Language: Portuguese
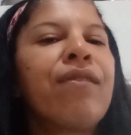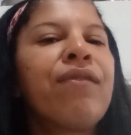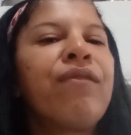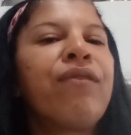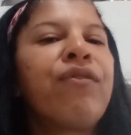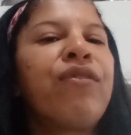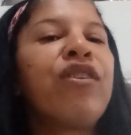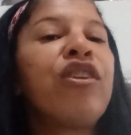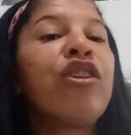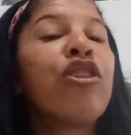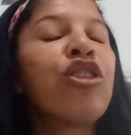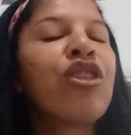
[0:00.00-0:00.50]

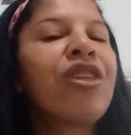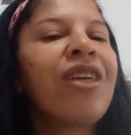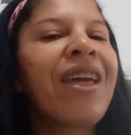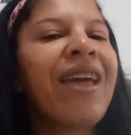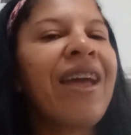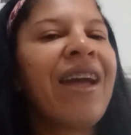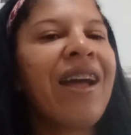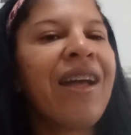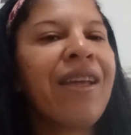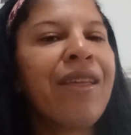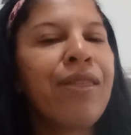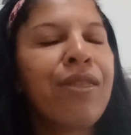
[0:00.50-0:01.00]
20
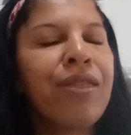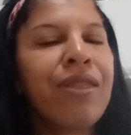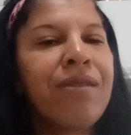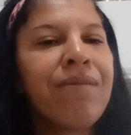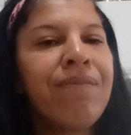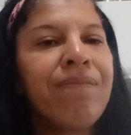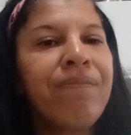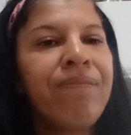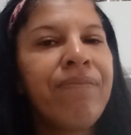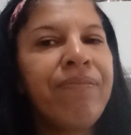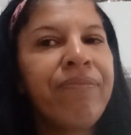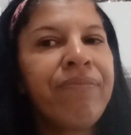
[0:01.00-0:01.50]
reais
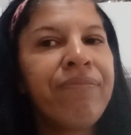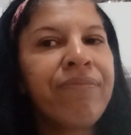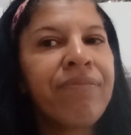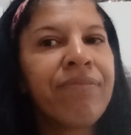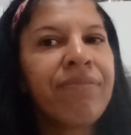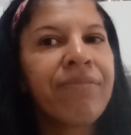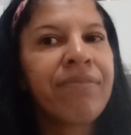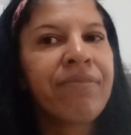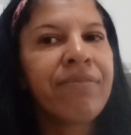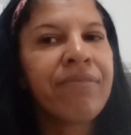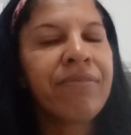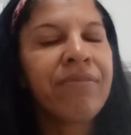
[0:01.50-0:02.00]

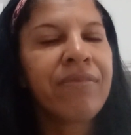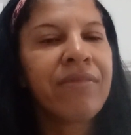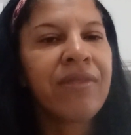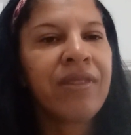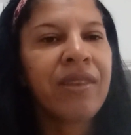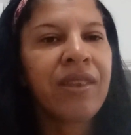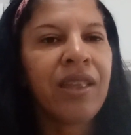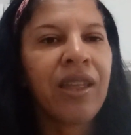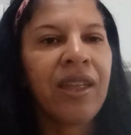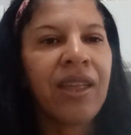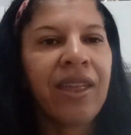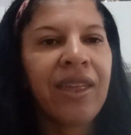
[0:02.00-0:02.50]

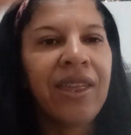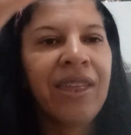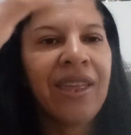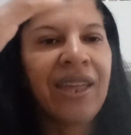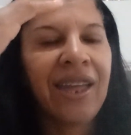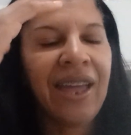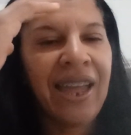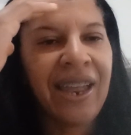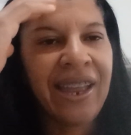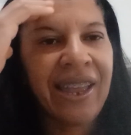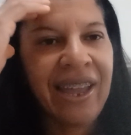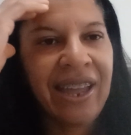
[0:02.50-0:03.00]
e
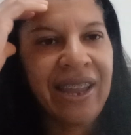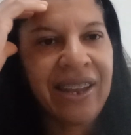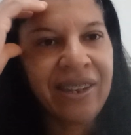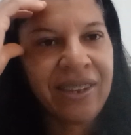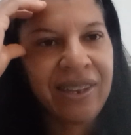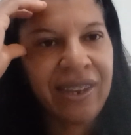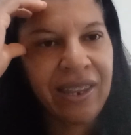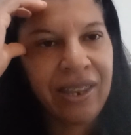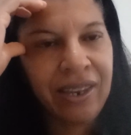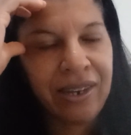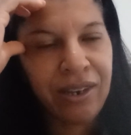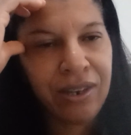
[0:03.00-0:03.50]
a
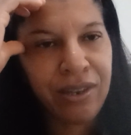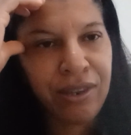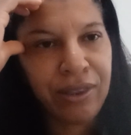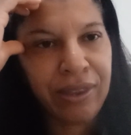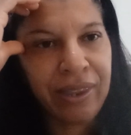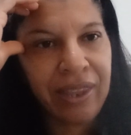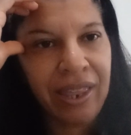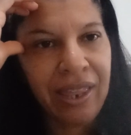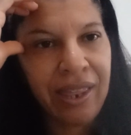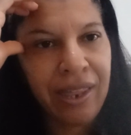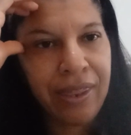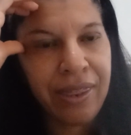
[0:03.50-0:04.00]
carteira
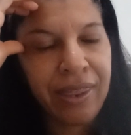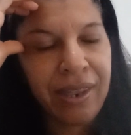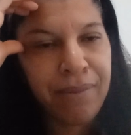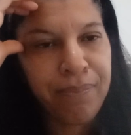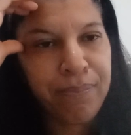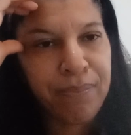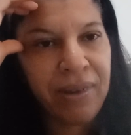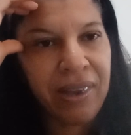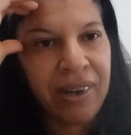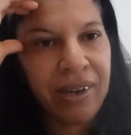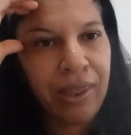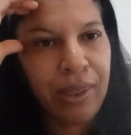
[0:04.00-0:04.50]

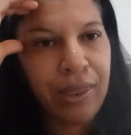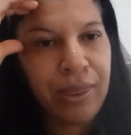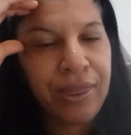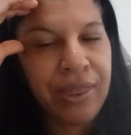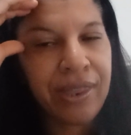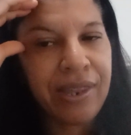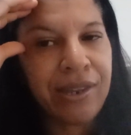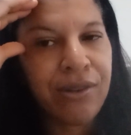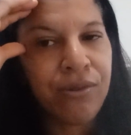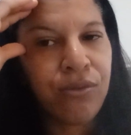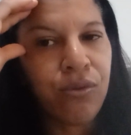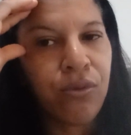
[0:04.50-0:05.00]

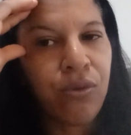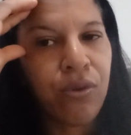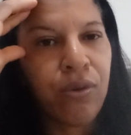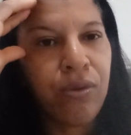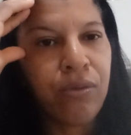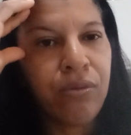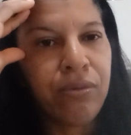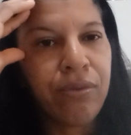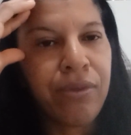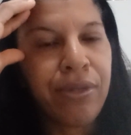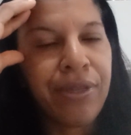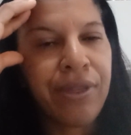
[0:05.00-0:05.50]
desapareceu
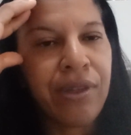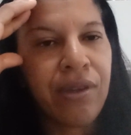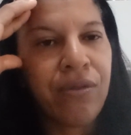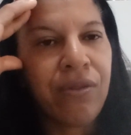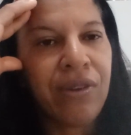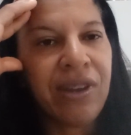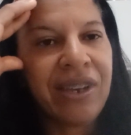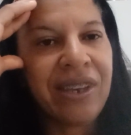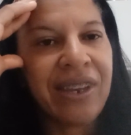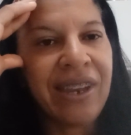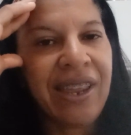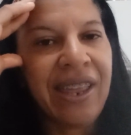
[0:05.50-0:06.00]
com
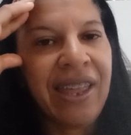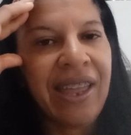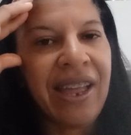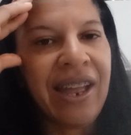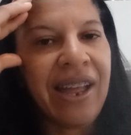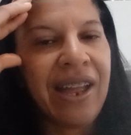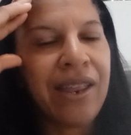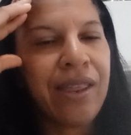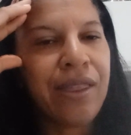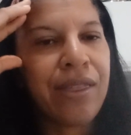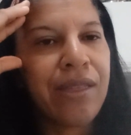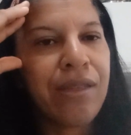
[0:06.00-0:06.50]
50
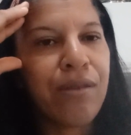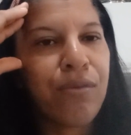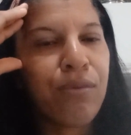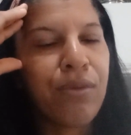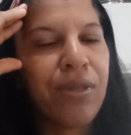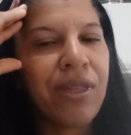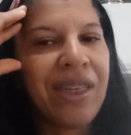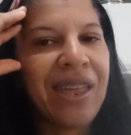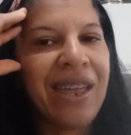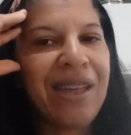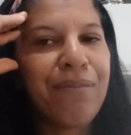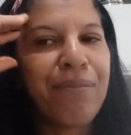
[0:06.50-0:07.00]
reais e
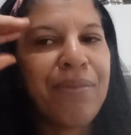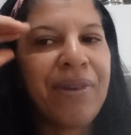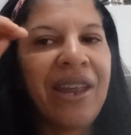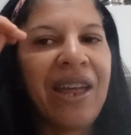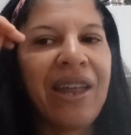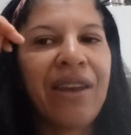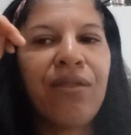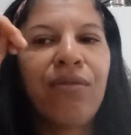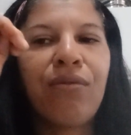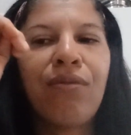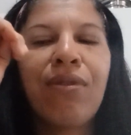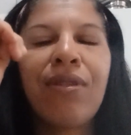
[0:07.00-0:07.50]
uns
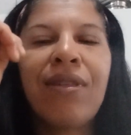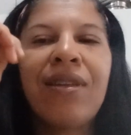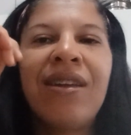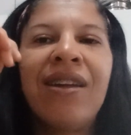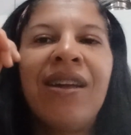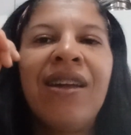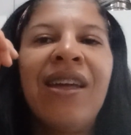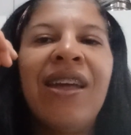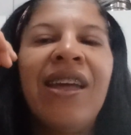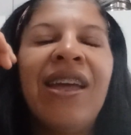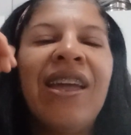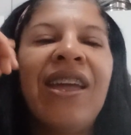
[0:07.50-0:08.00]
quebrados.
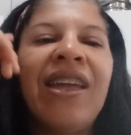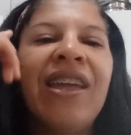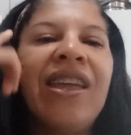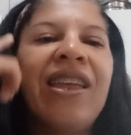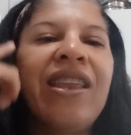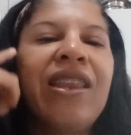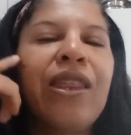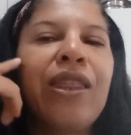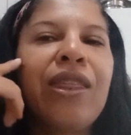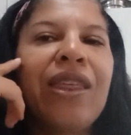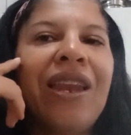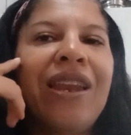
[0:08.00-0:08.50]

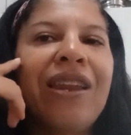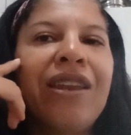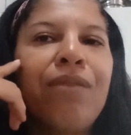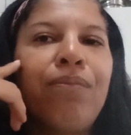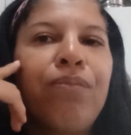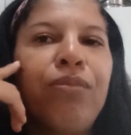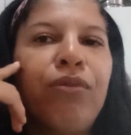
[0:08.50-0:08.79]
E diz ela que